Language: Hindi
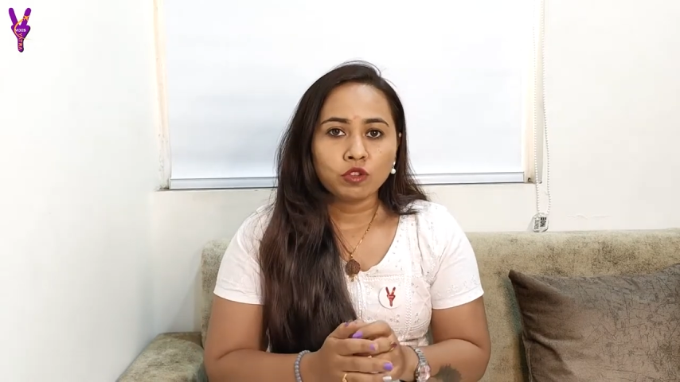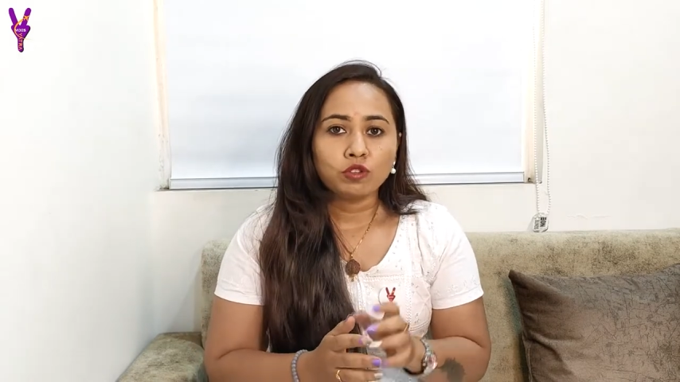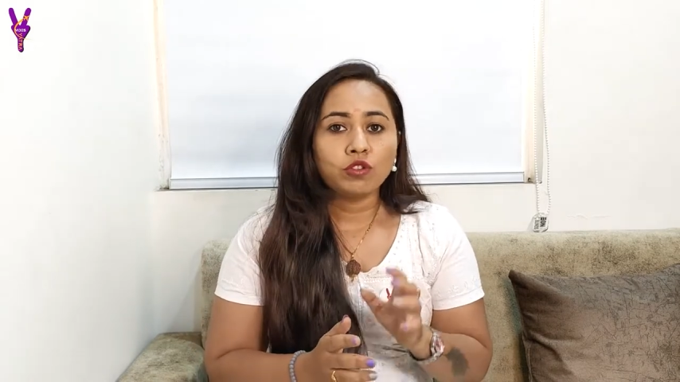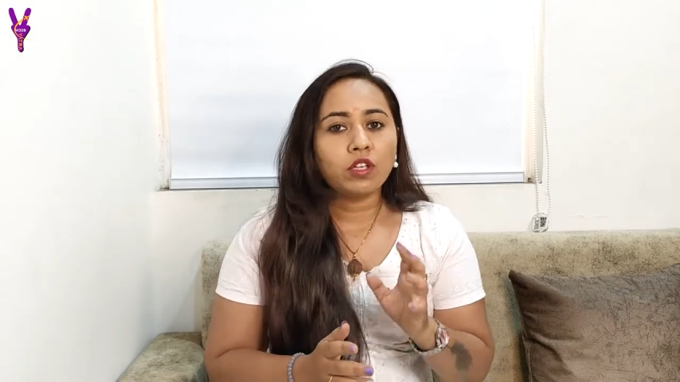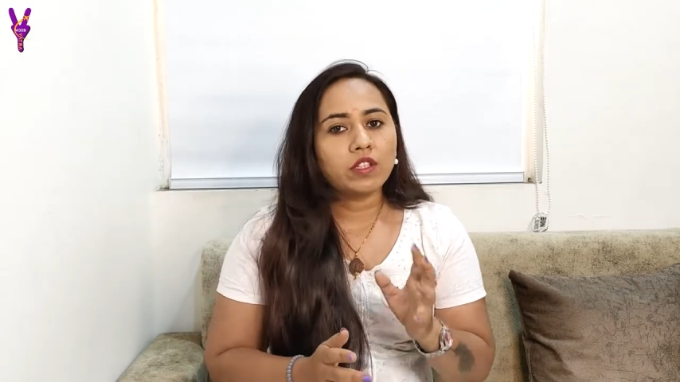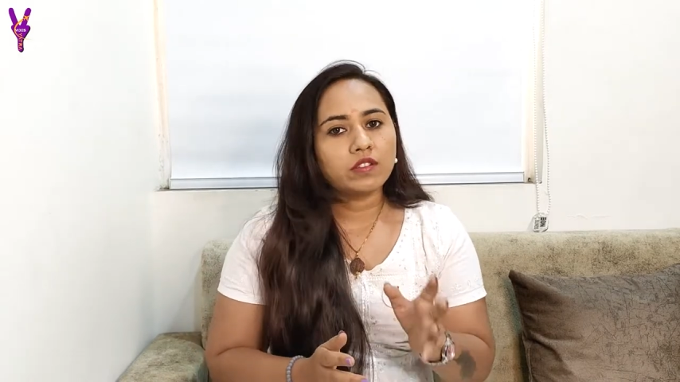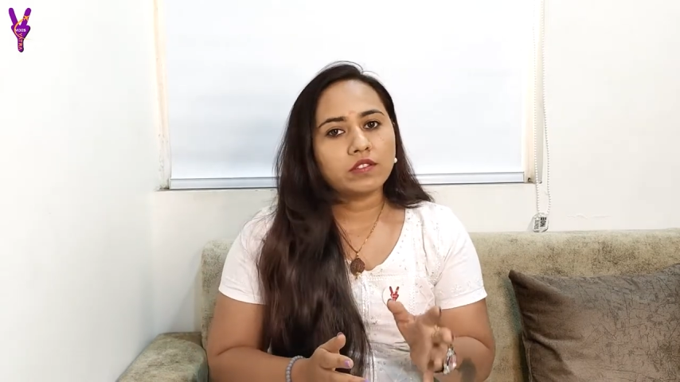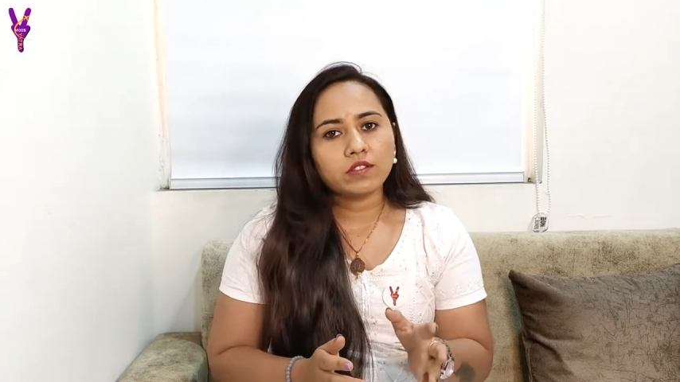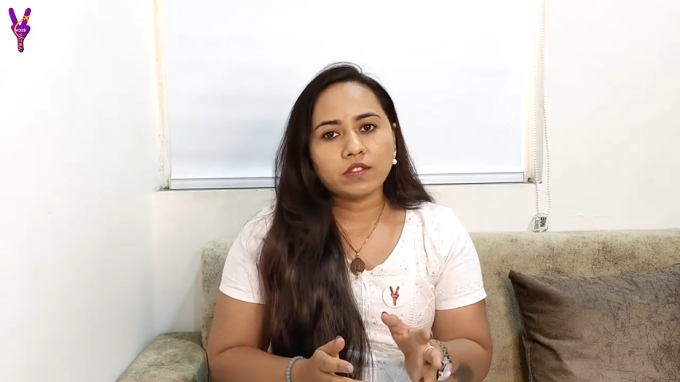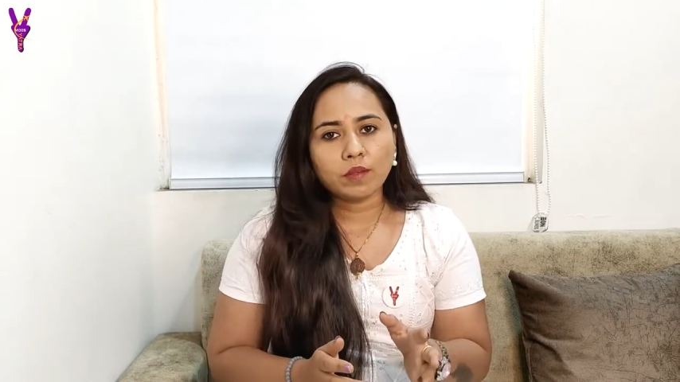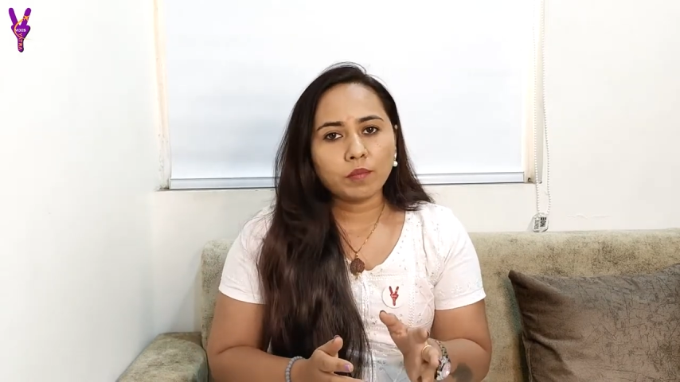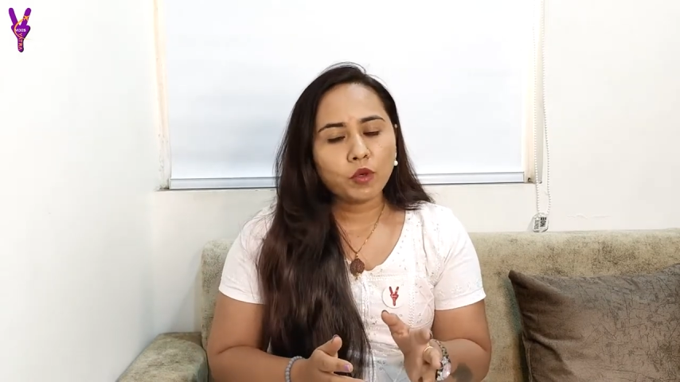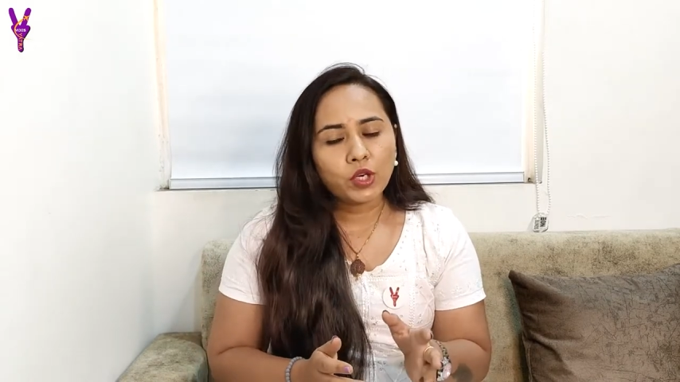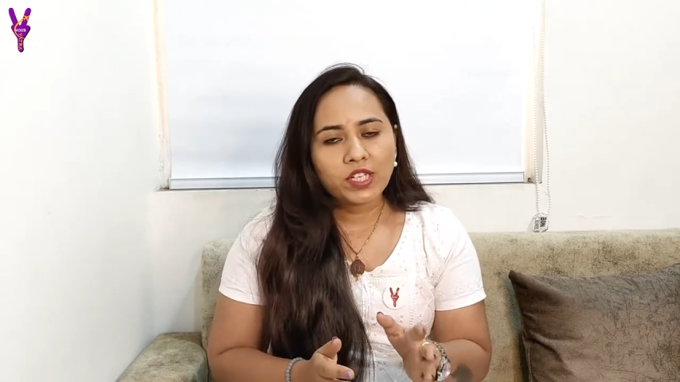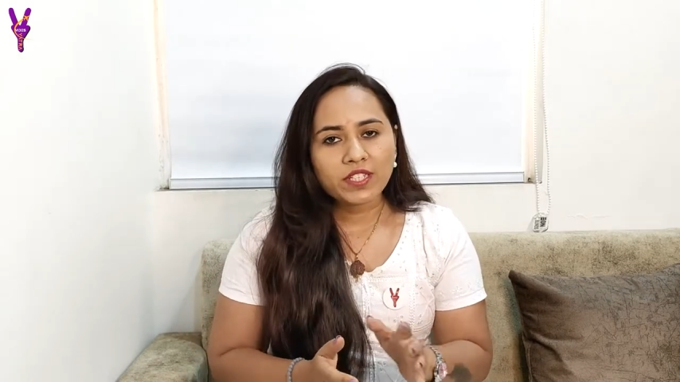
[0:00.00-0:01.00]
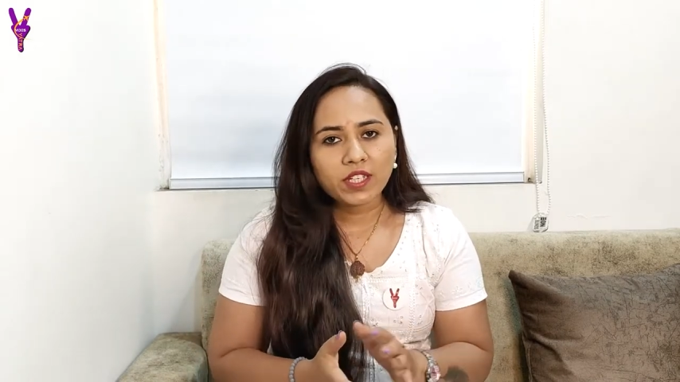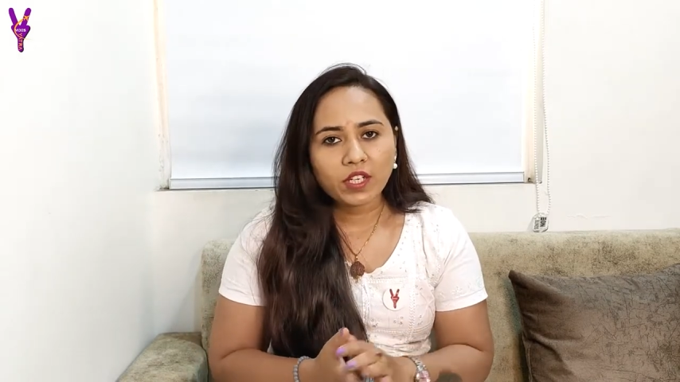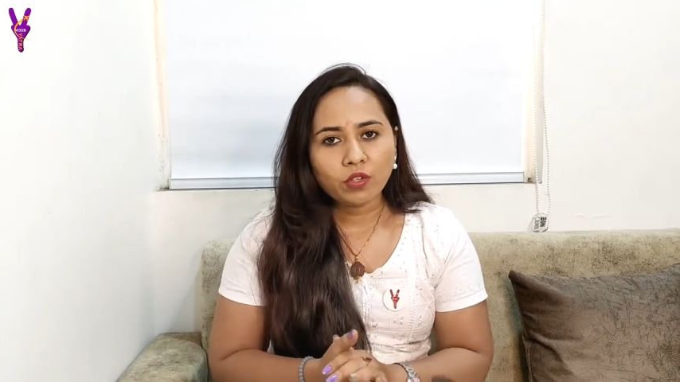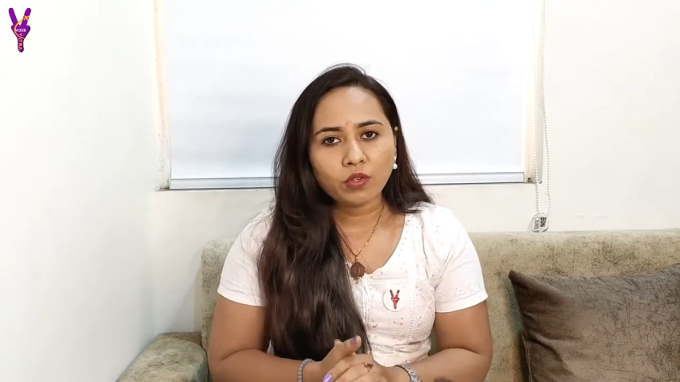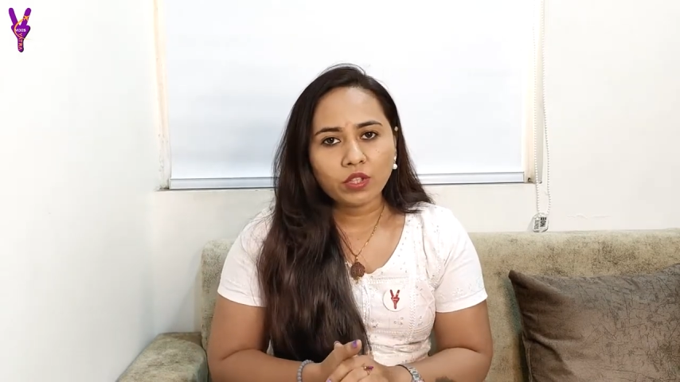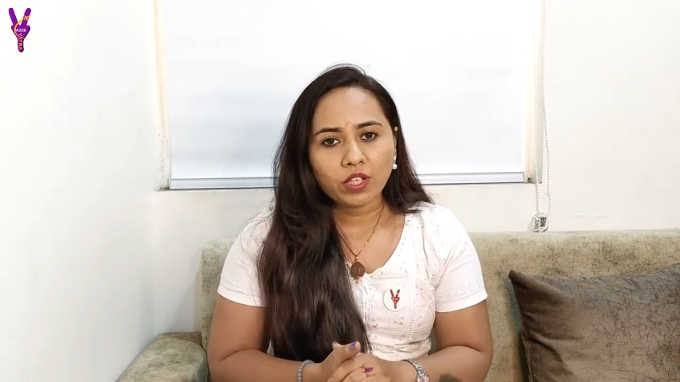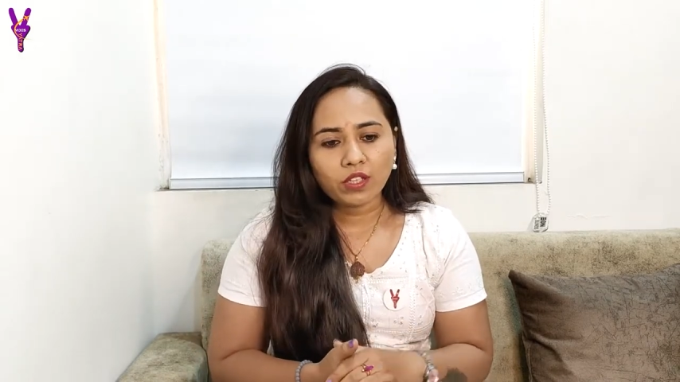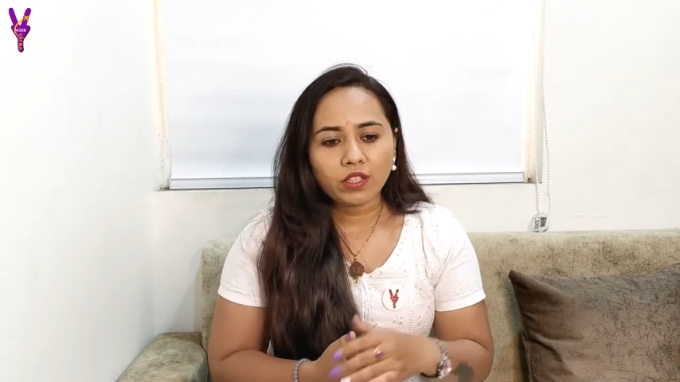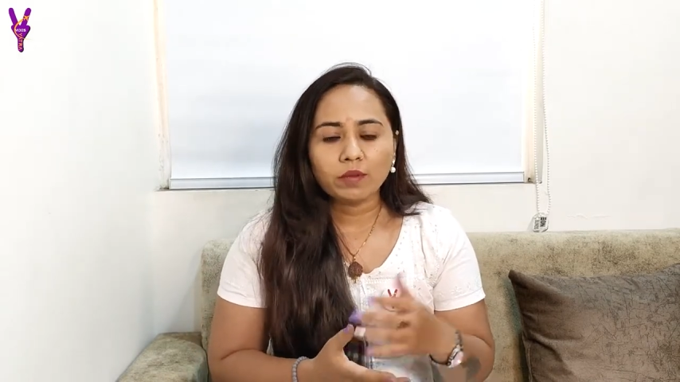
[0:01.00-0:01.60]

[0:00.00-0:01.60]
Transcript: तो सबको ऐसा ही होगा